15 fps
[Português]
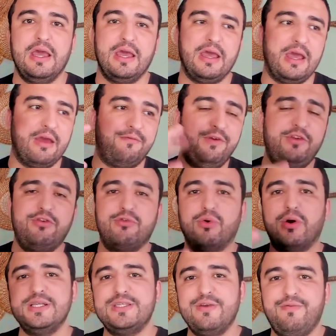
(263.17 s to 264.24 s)
é,
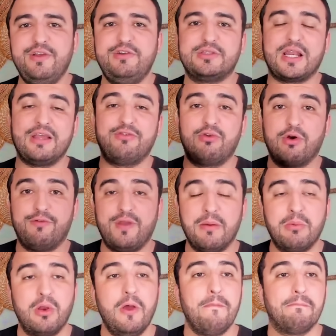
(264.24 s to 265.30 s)
22 e 23 de
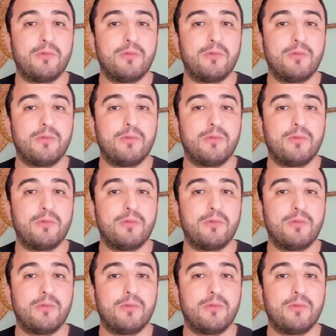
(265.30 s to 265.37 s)
novembro,